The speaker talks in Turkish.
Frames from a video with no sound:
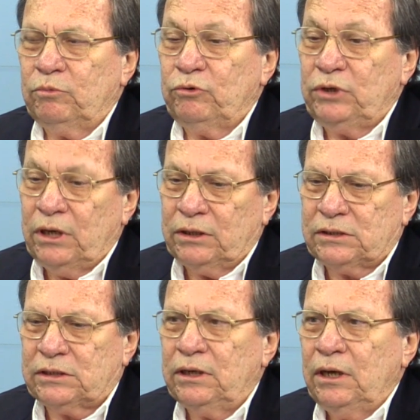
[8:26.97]
Bunun
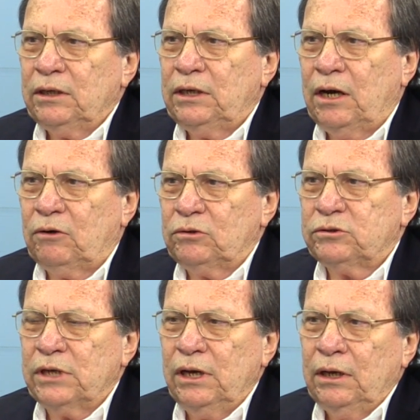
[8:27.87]
yarısı kar
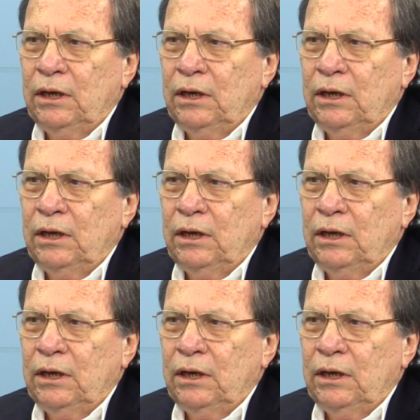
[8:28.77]
olsa